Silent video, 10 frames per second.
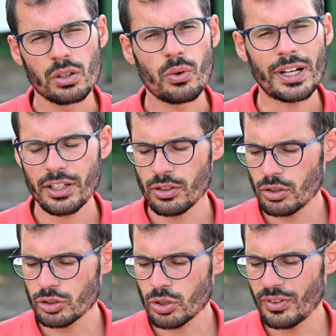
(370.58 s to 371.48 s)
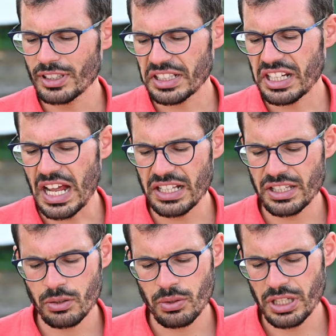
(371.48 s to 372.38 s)
Guarda, non l'ho trovata
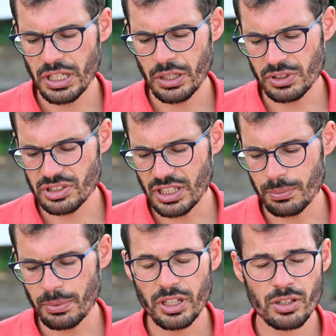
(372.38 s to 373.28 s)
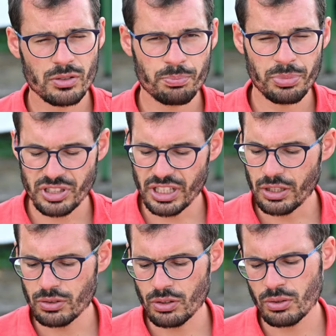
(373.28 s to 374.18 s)
calda, quindi una scarpa, eh, poi sai che
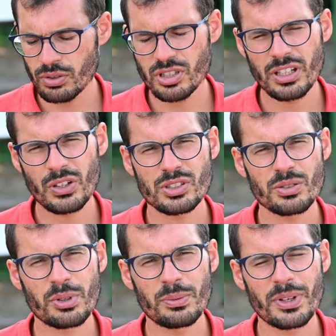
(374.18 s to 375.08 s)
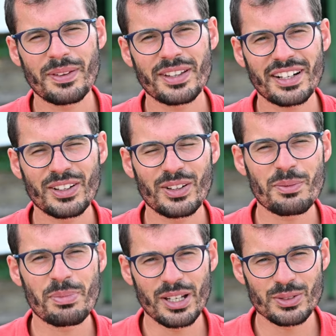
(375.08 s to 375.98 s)
io non ho questi grossi problemi, tranne con
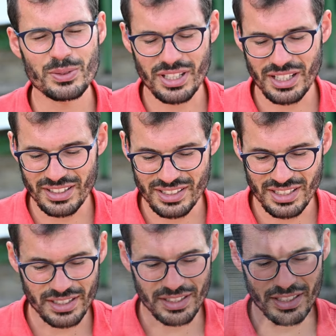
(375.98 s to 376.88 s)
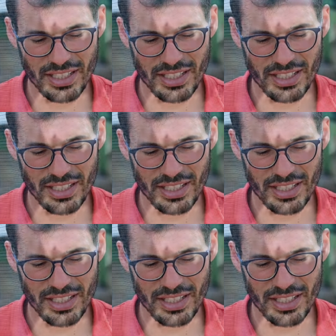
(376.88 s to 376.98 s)
le Pegasus 37 di